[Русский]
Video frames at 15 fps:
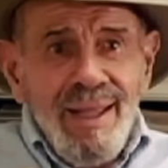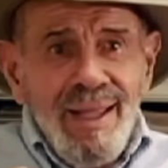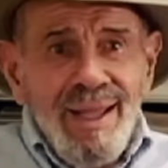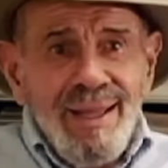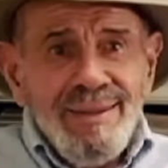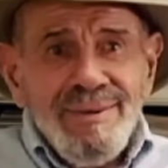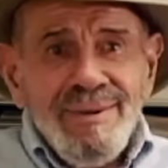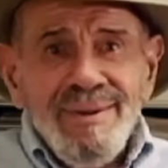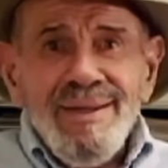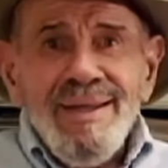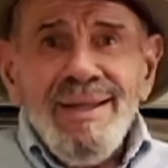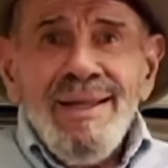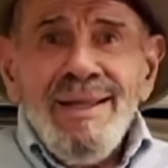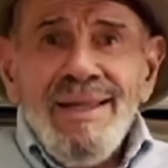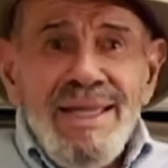и мы
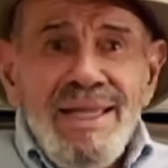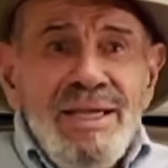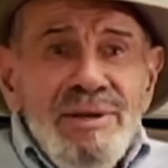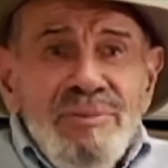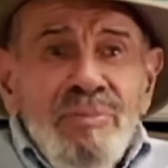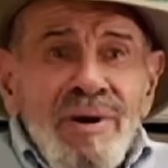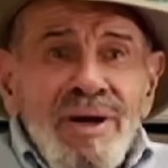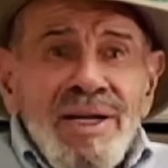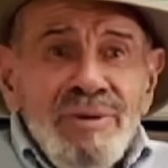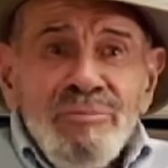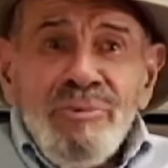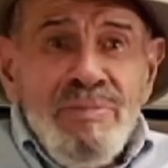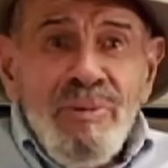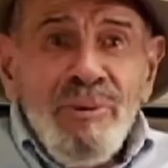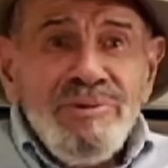оба сидели
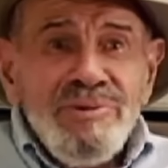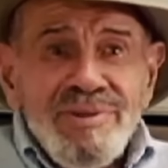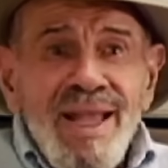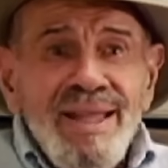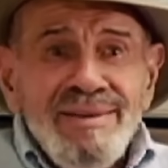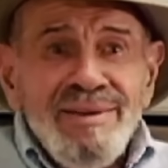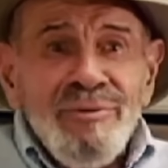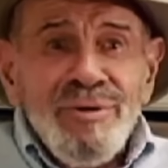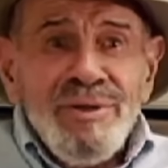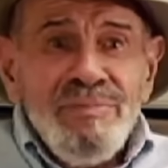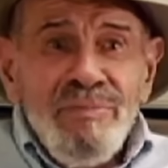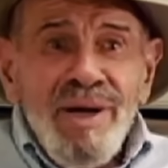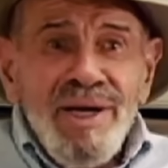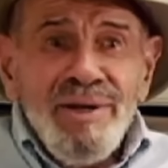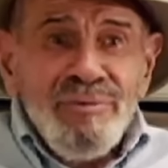перед ним в
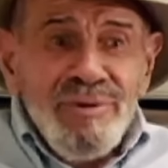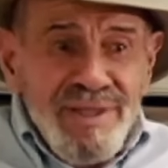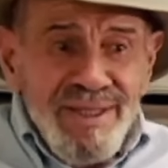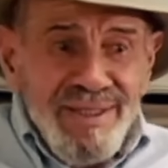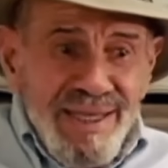восхищении.